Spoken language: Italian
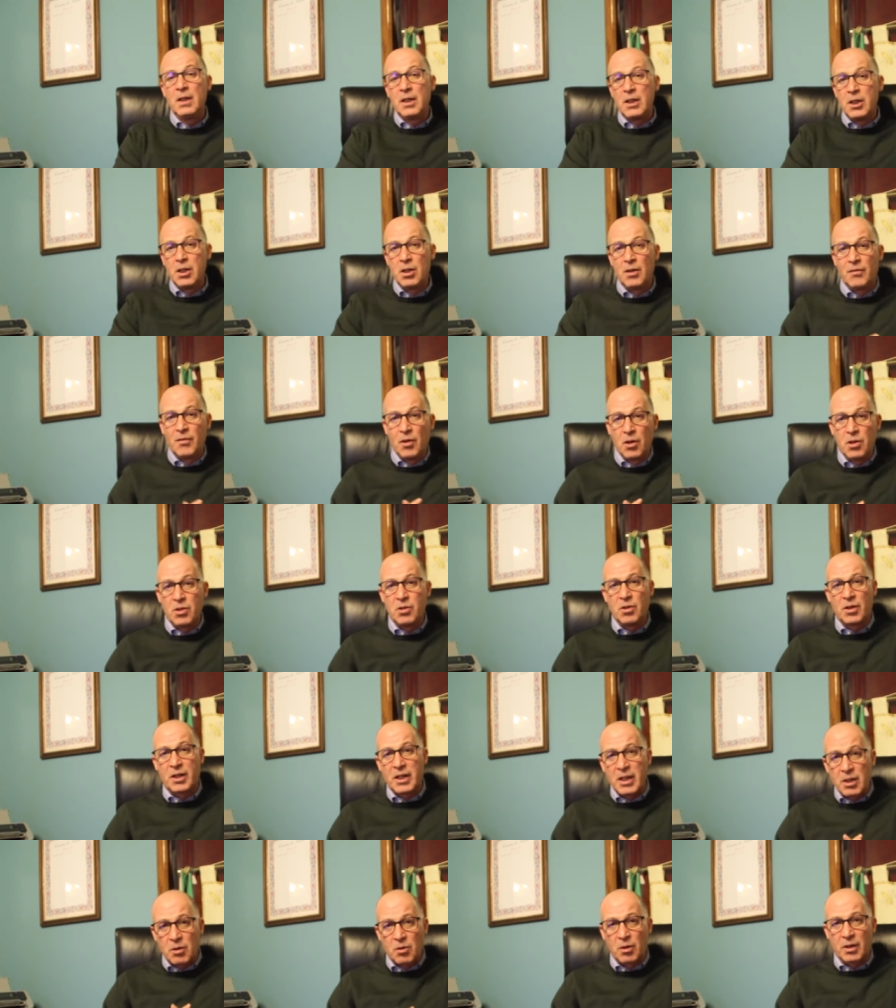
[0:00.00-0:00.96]
Io voglio
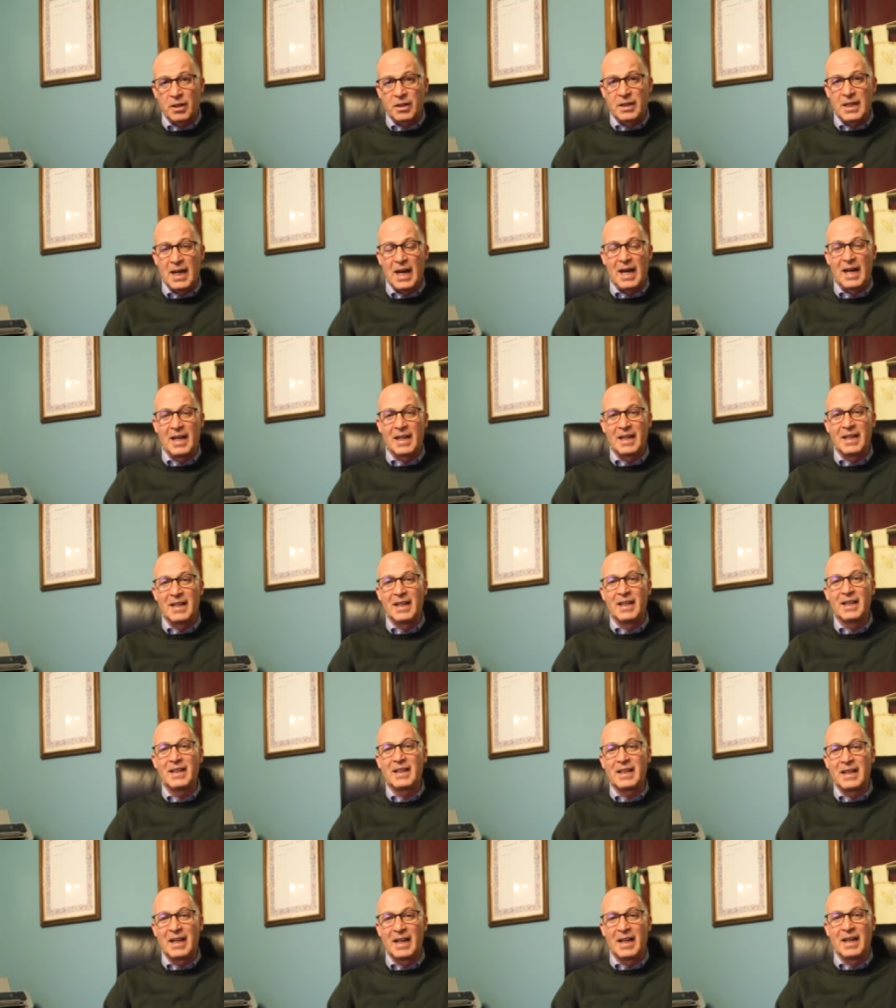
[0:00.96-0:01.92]

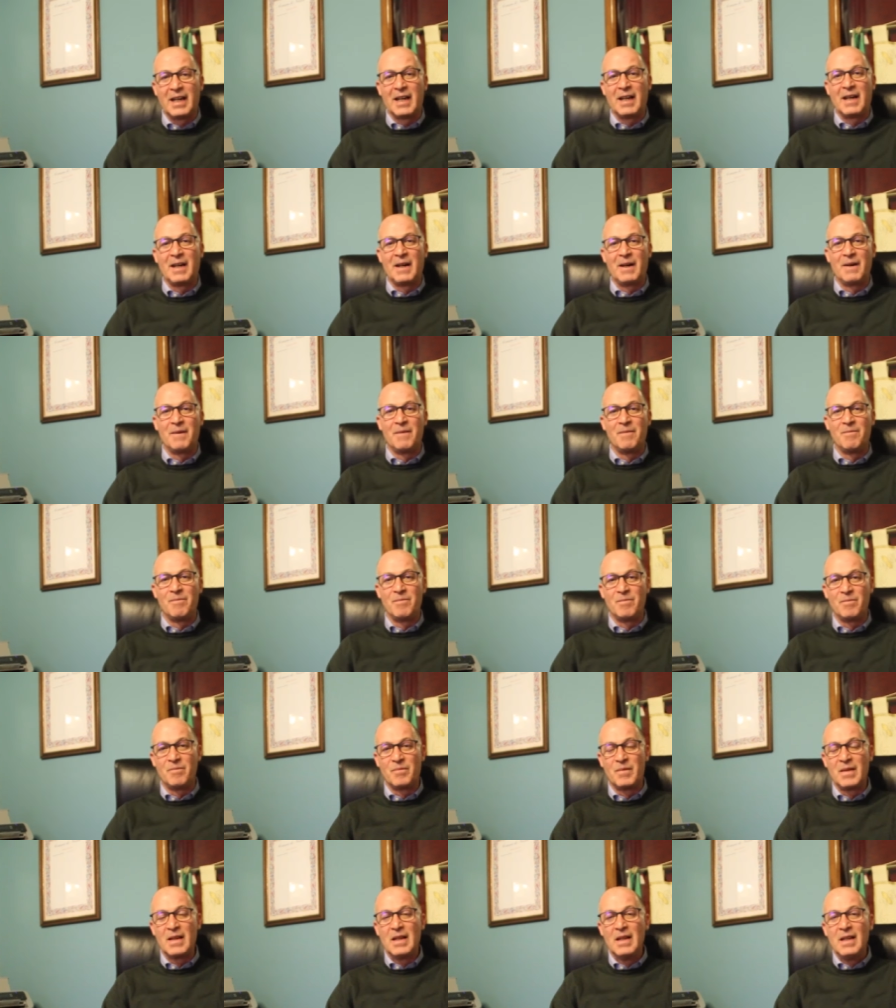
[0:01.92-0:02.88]
ricordare che
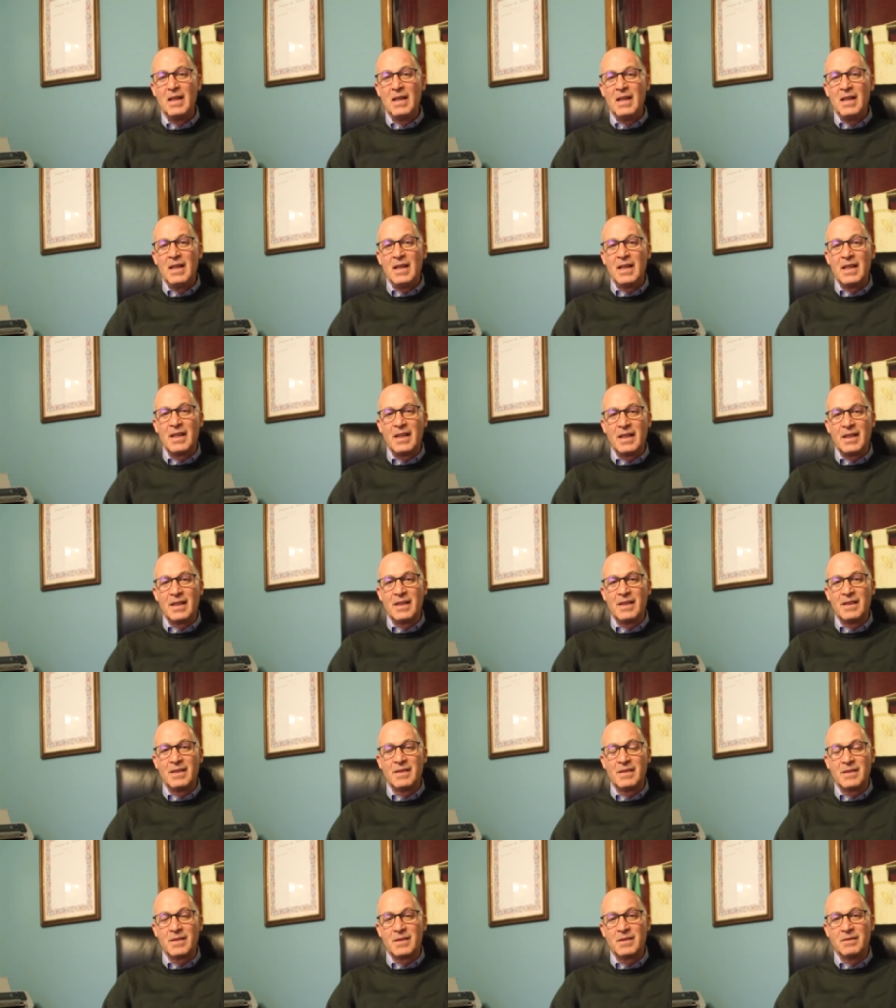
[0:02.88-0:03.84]
mm,
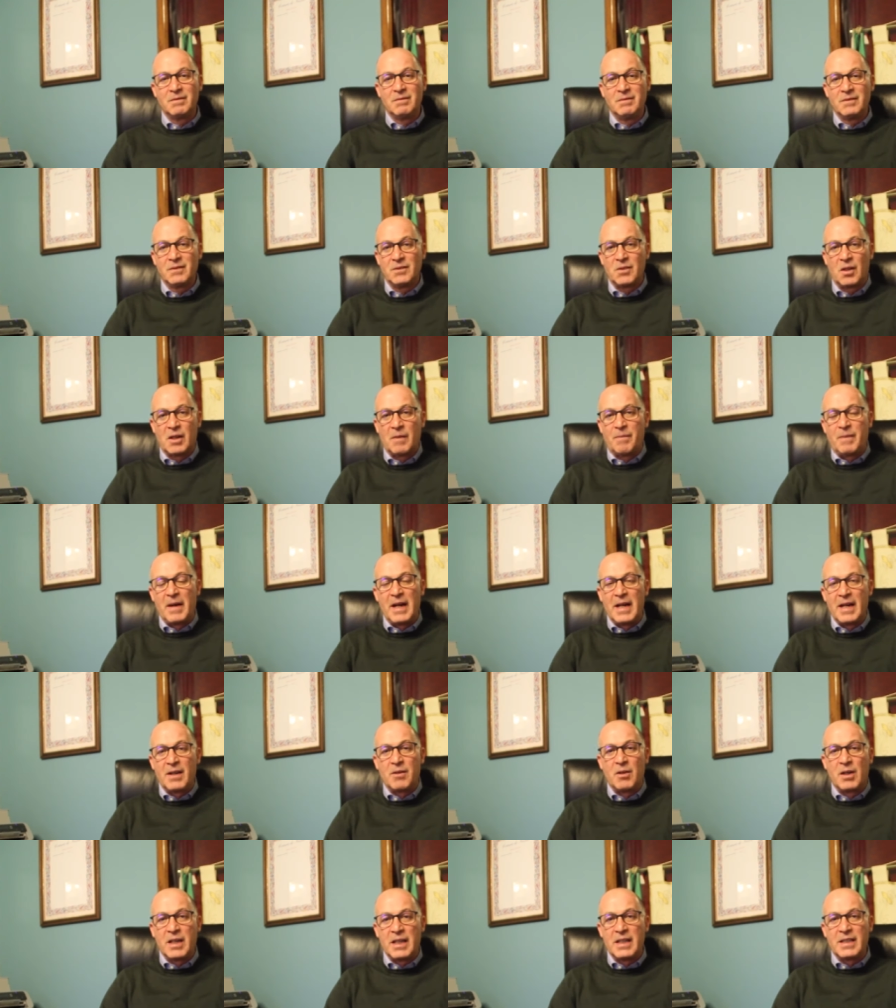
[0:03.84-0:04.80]
eh, non
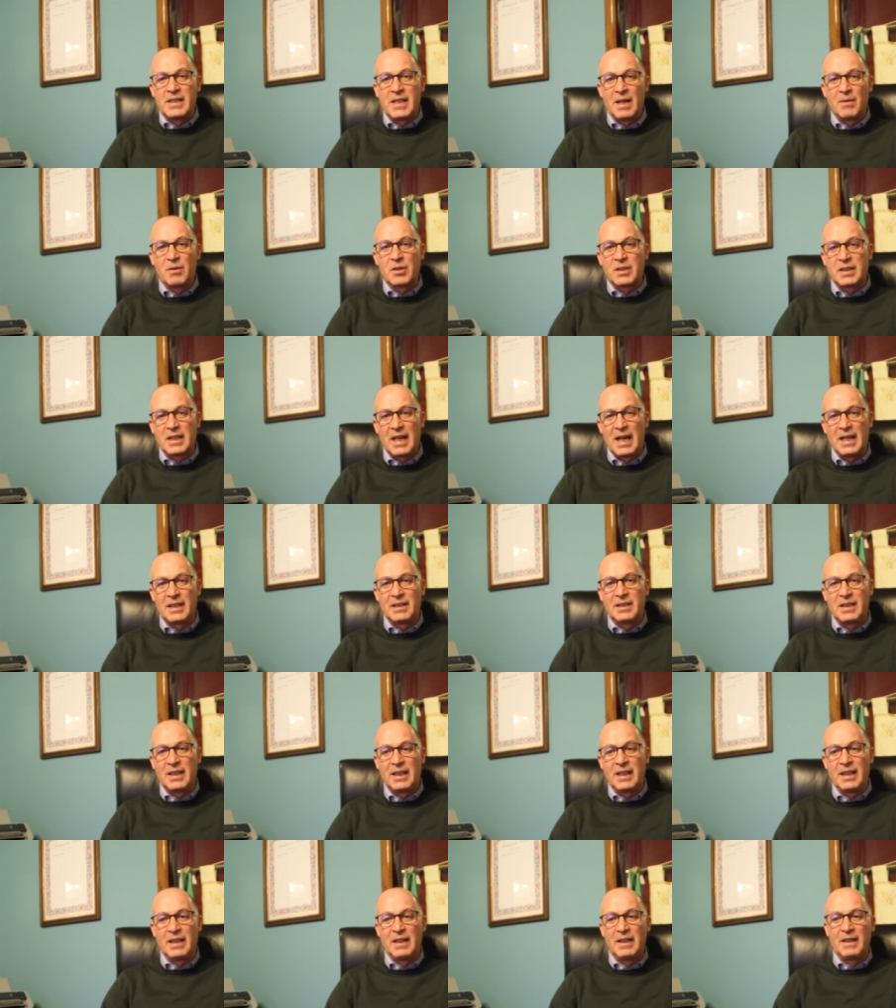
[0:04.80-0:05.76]
appena noi siamo
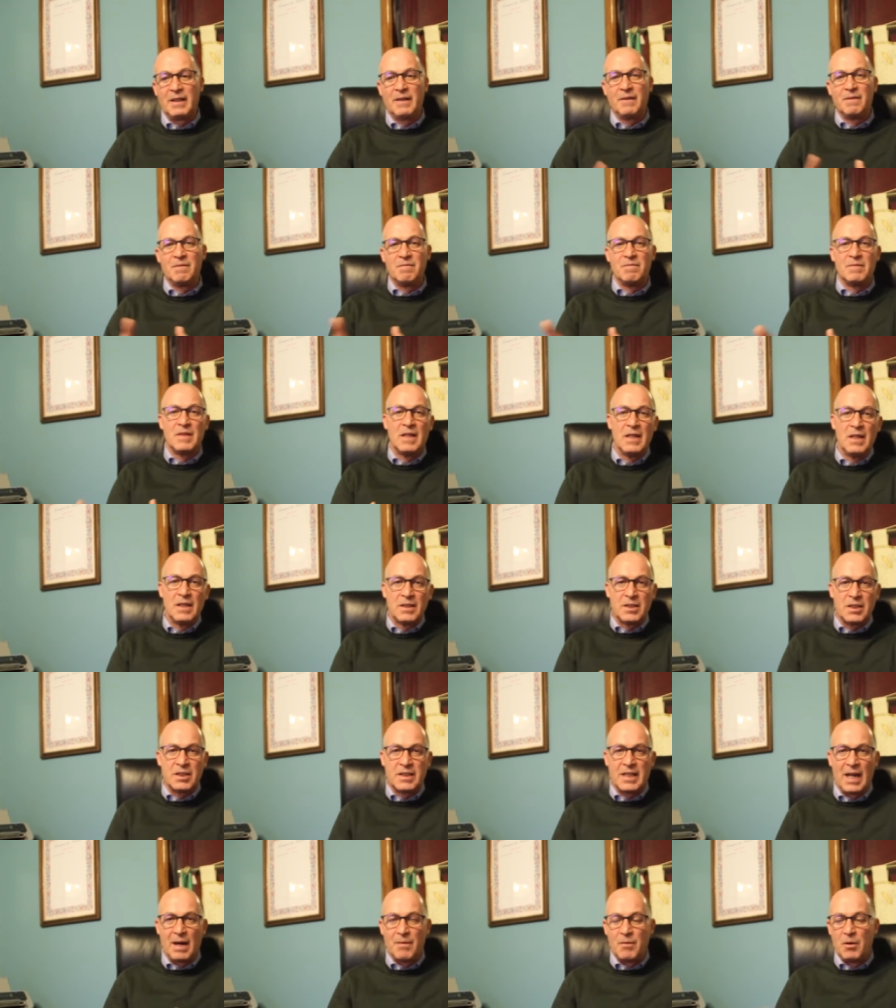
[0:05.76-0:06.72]
stati, mm,
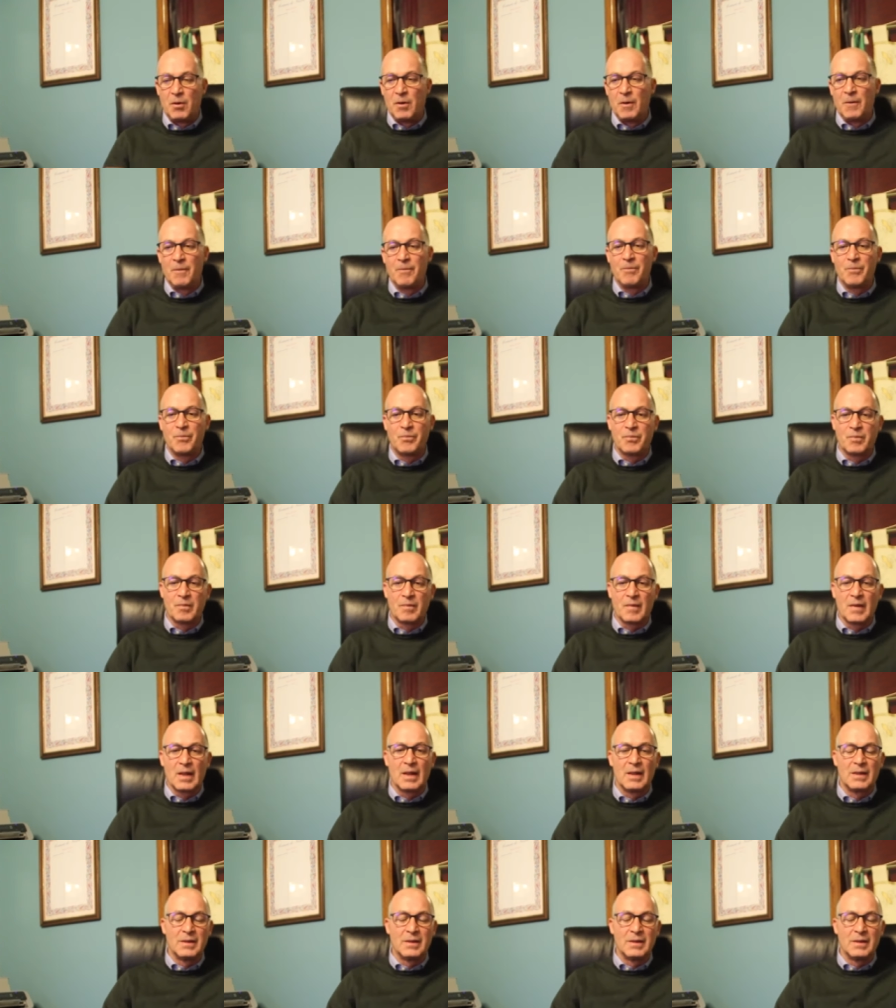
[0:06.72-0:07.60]
ci siamo mm,